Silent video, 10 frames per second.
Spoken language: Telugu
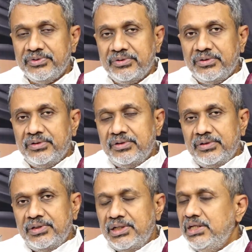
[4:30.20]
hmm.
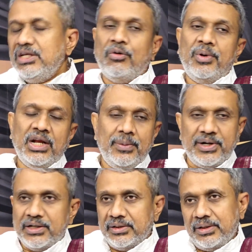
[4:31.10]
ఎన్ని అవమానాలు
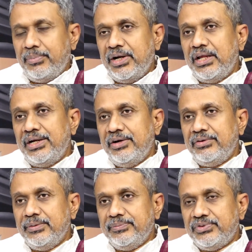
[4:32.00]
పడ్ పడ్డారండి
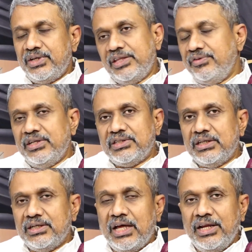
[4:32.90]
ఆవిడ సరే అది వేరే
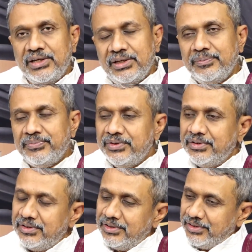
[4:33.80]
సంగతి కానీ
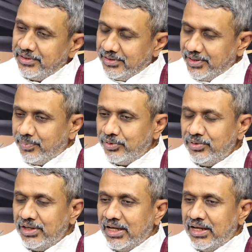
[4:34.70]
రేపు
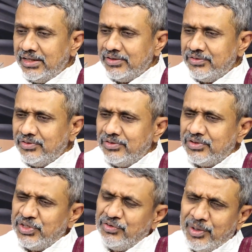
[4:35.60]
పొద్దున్న
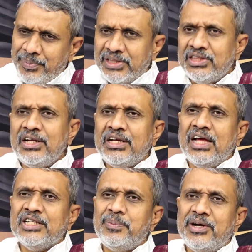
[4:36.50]
తీవ్ర ప్రయత్నాలు
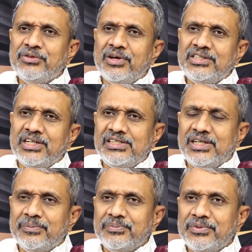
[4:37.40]
కాంగ్రెస్ పార్టీ ద్వారా
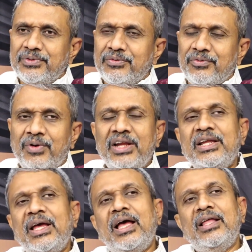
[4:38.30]
చేయించారు
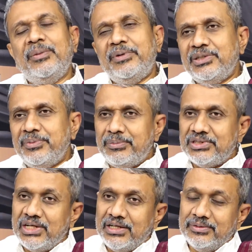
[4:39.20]
వారిని ఆంధ్రప్రదేశ్కి
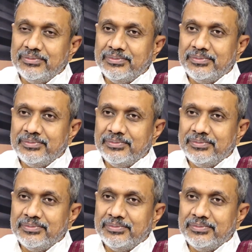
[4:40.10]
పంపించడానికి